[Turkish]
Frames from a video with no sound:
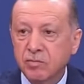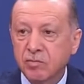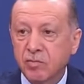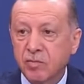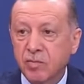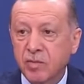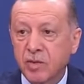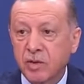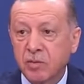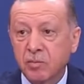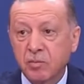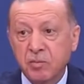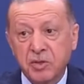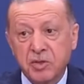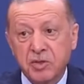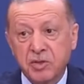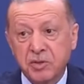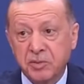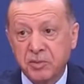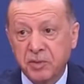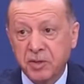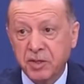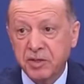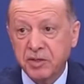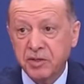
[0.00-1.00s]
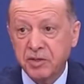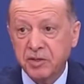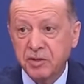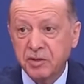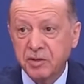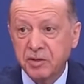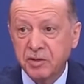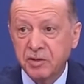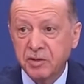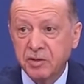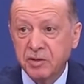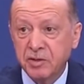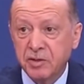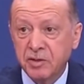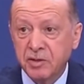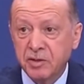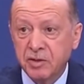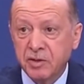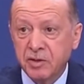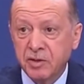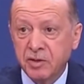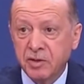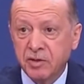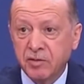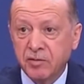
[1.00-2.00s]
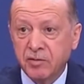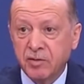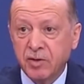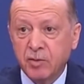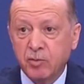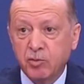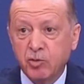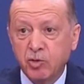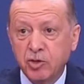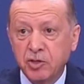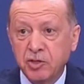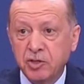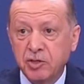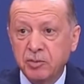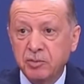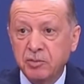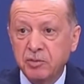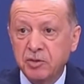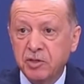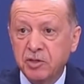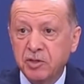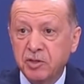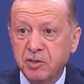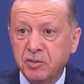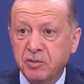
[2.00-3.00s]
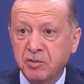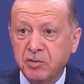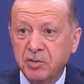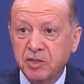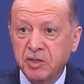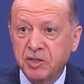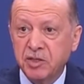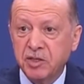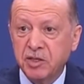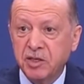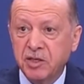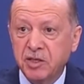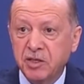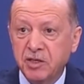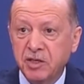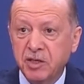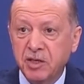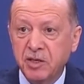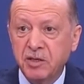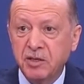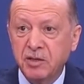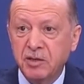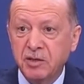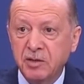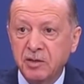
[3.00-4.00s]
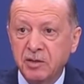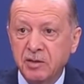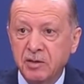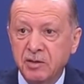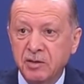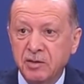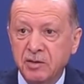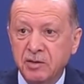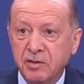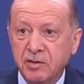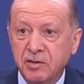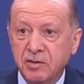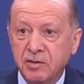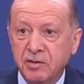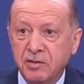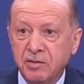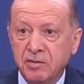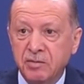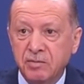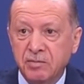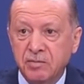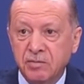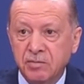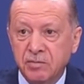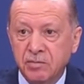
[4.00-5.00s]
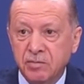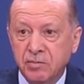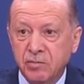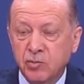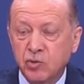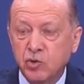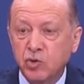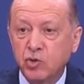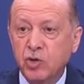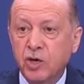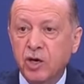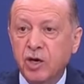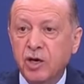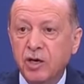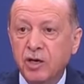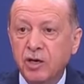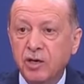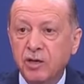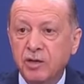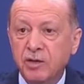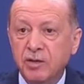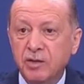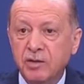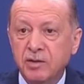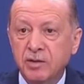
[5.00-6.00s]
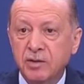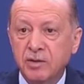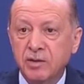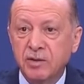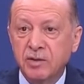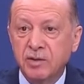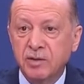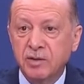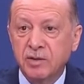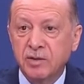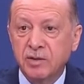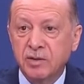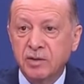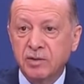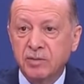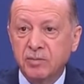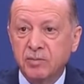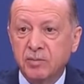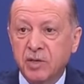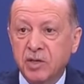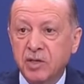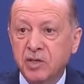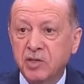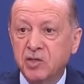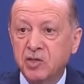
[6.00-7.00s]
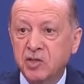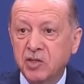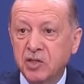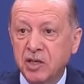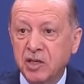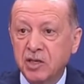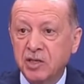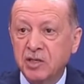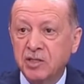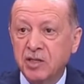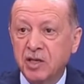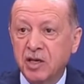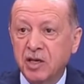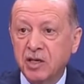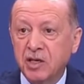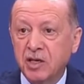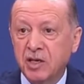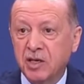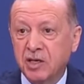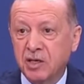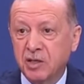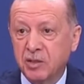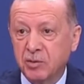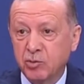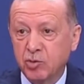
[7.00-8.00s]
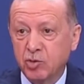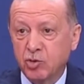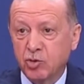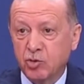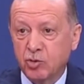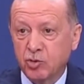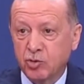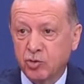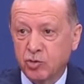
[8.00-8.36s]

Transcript: bitirmek ve bu işin bitirilmesiyle de dünya barışı yeniden yakalamış olsun.